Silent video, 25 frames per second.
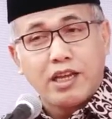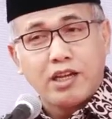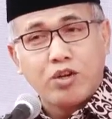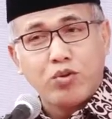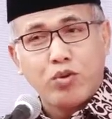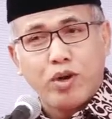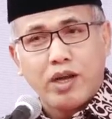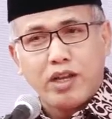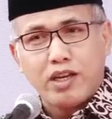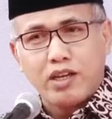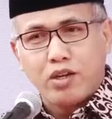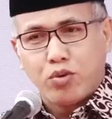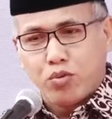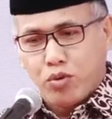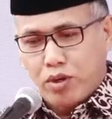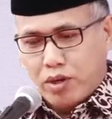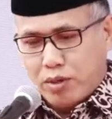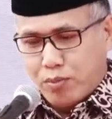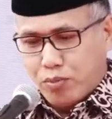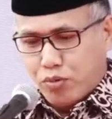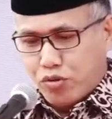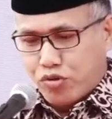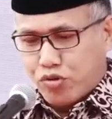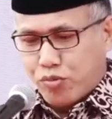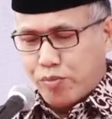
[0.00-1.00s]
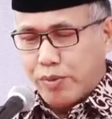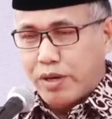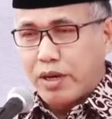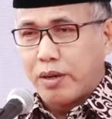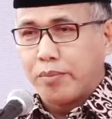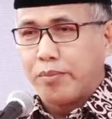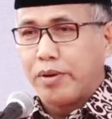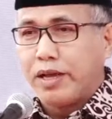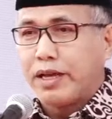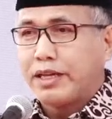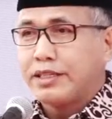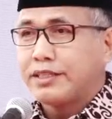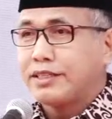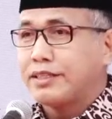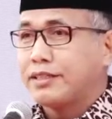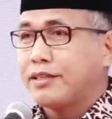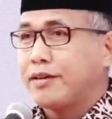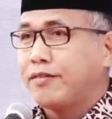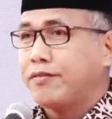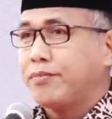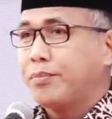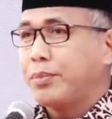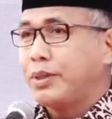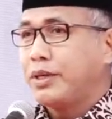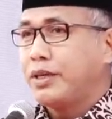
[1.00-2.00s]
Januari 2019,
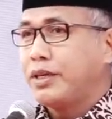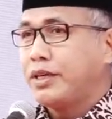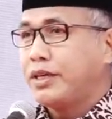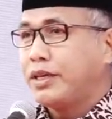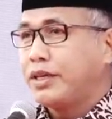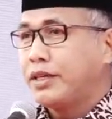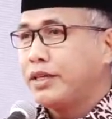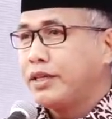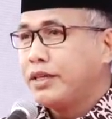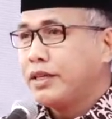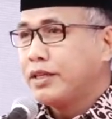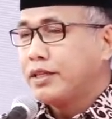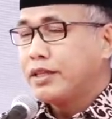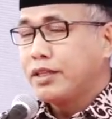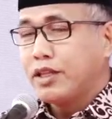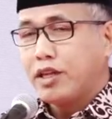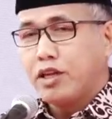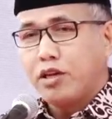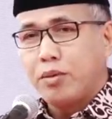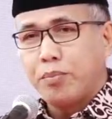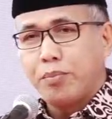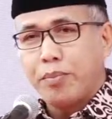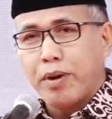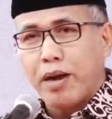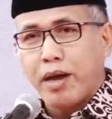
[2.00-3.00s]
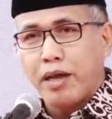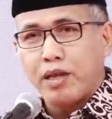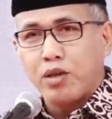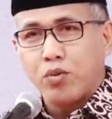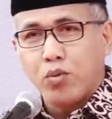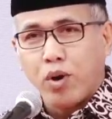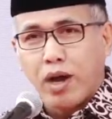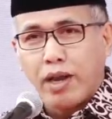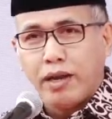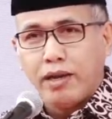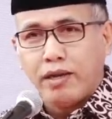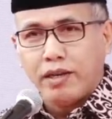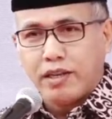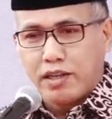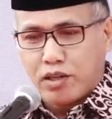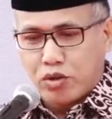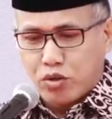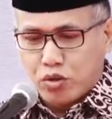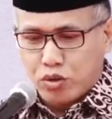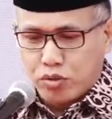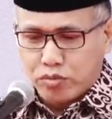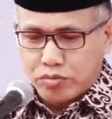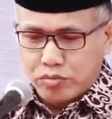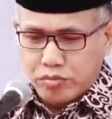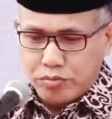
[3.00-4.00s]
tapi jadi Pak Iwan
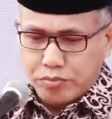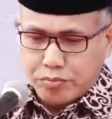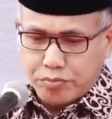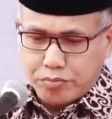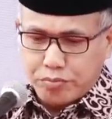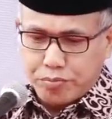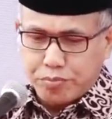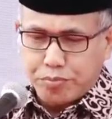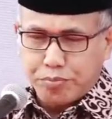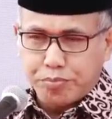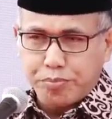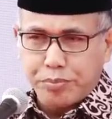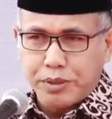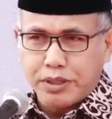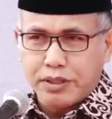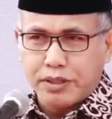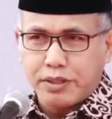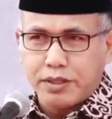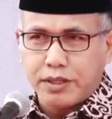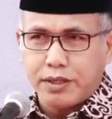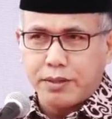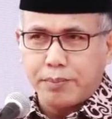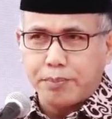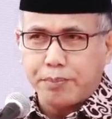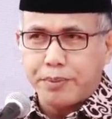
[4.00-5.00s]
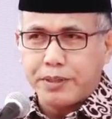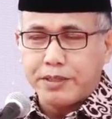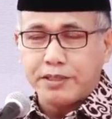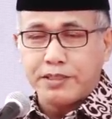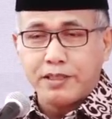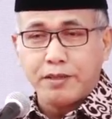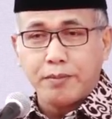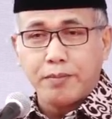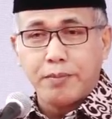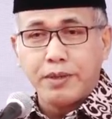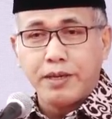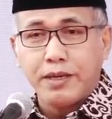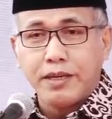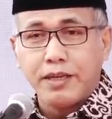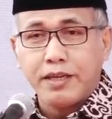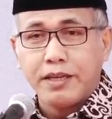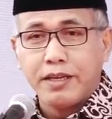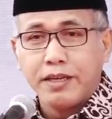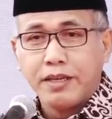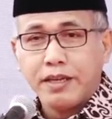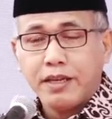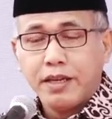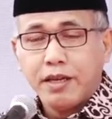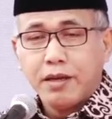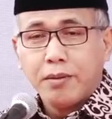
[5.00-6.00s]
Dirut PT PJB
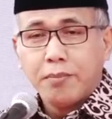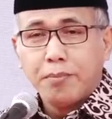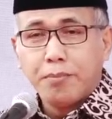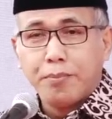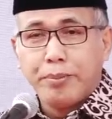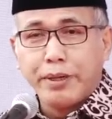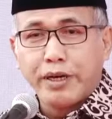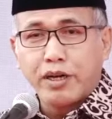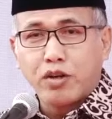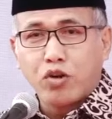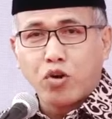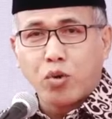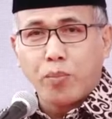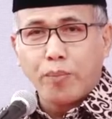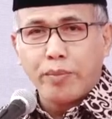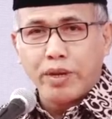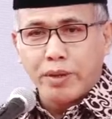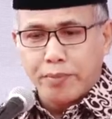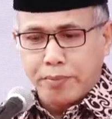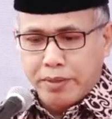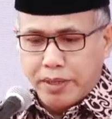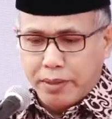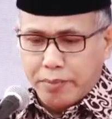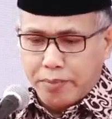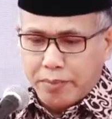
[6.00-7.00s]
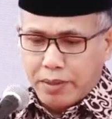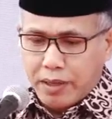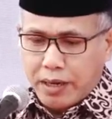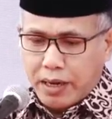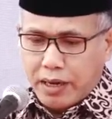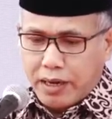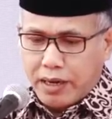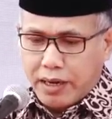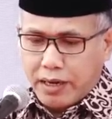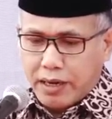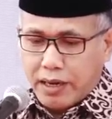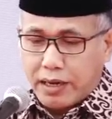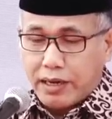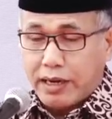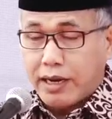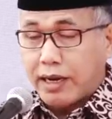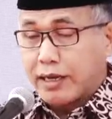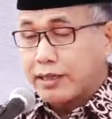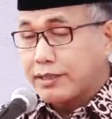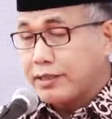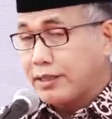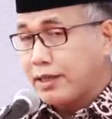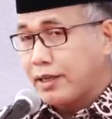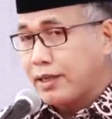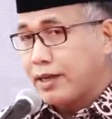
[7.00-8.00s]
berkomitmen mengadakan
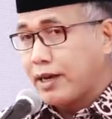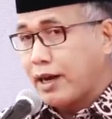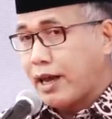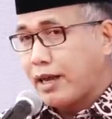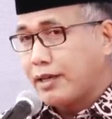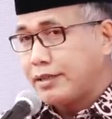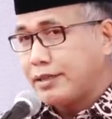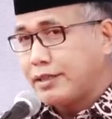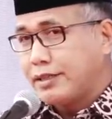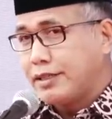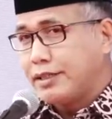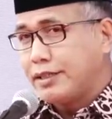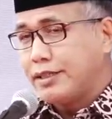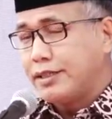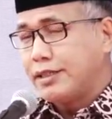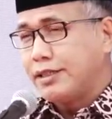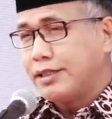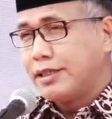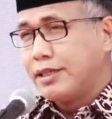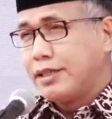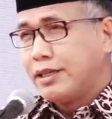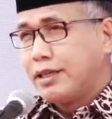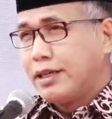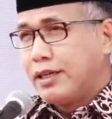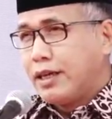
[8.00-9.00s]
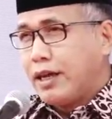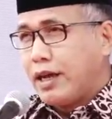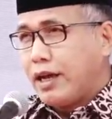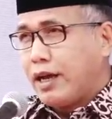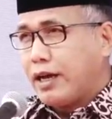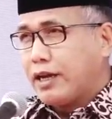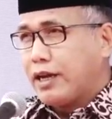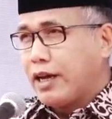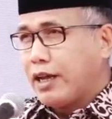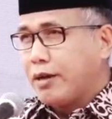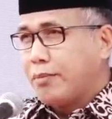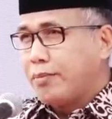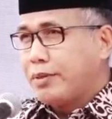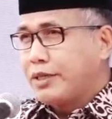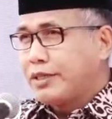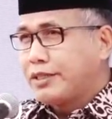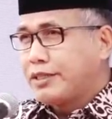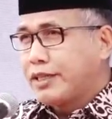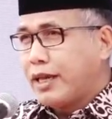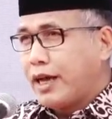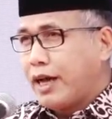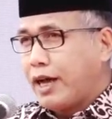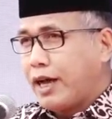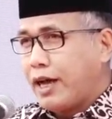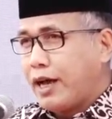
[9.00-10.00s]
akselerasi agar
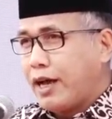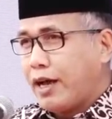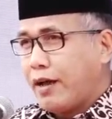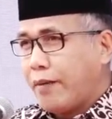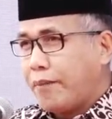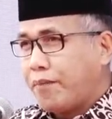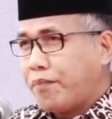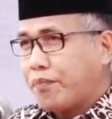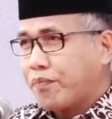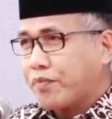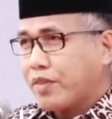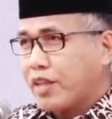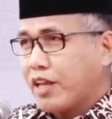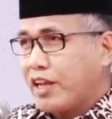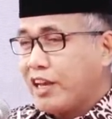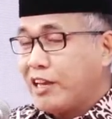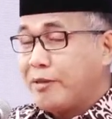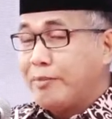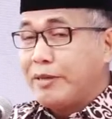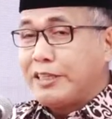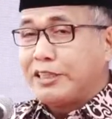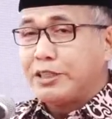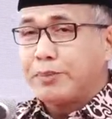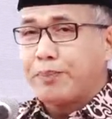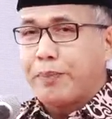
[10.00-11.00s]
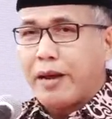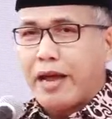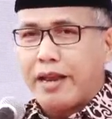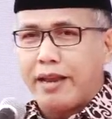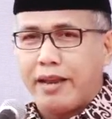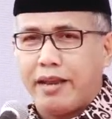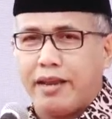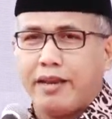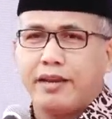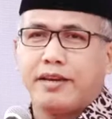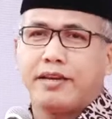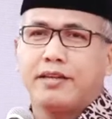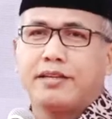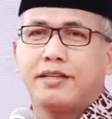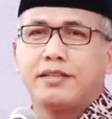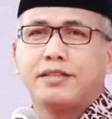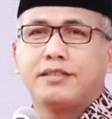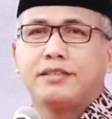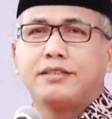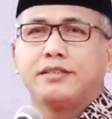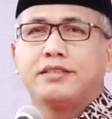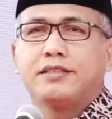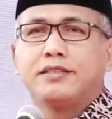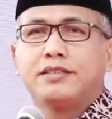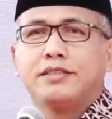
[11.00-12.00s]
bisa lebih cepat
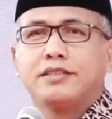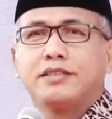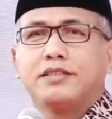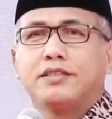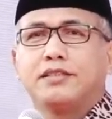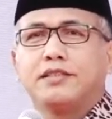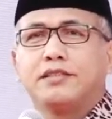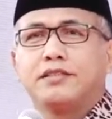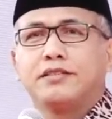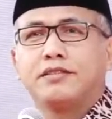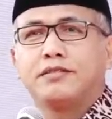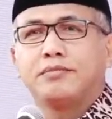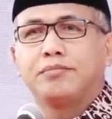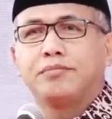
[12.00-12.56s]
eh,